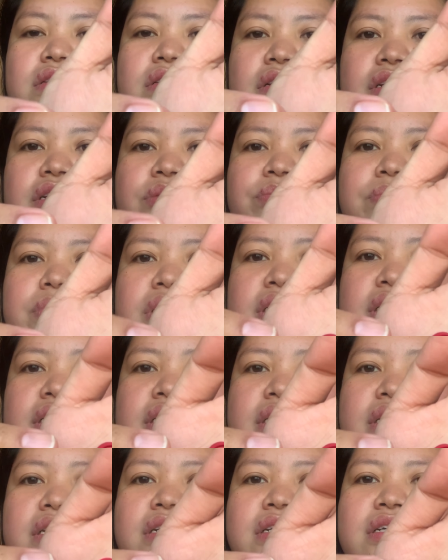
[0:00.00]
AirPod
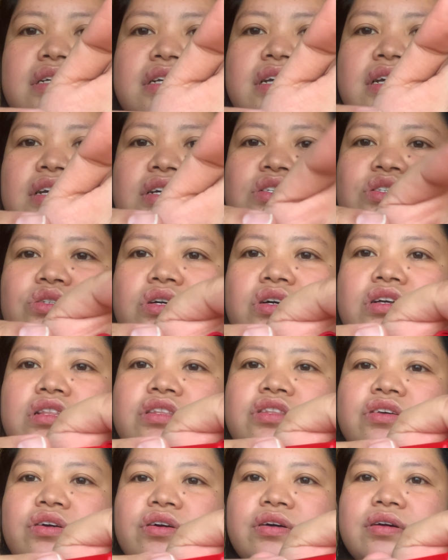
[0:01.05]
niya. So
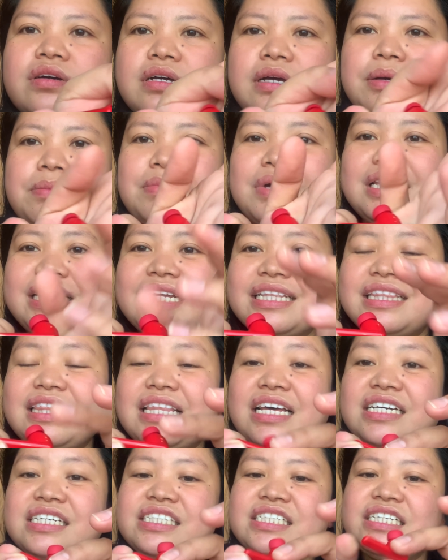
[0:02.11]
although maliit
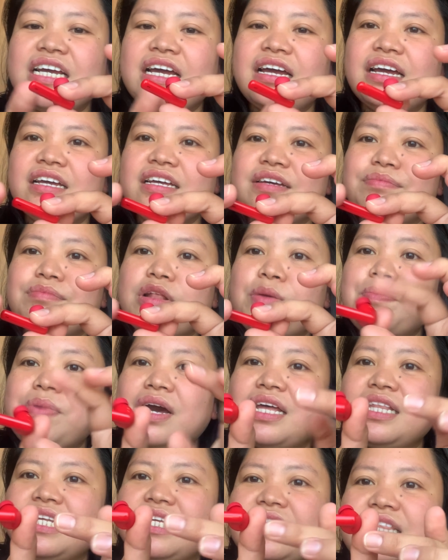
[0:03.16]
lang siya,
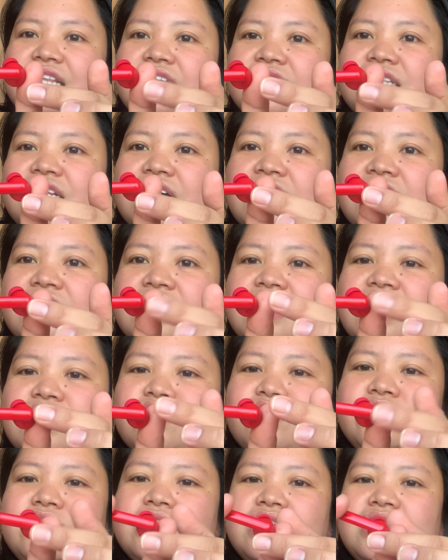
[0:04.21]
napakaliit lang ng ano
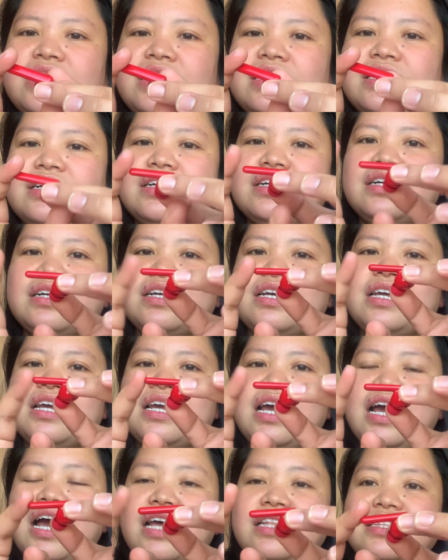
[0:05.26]
niya ng
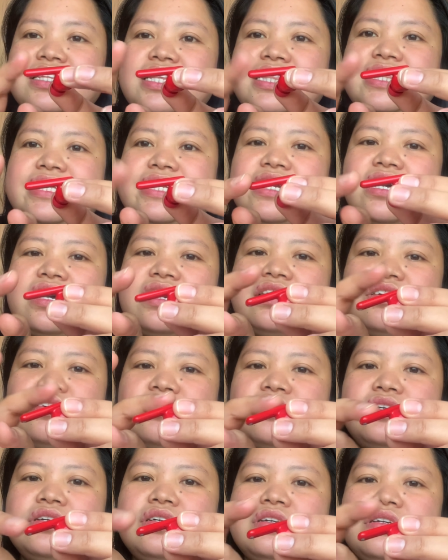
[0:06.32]
handle niya
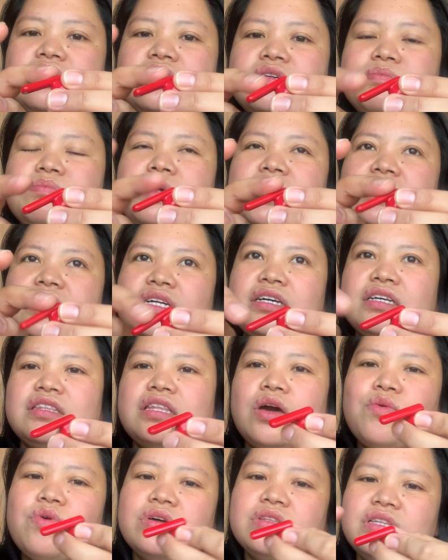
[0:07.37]
or parang
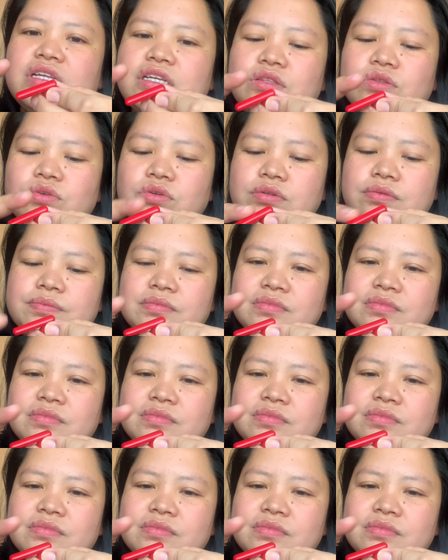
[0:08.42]
tawag nito.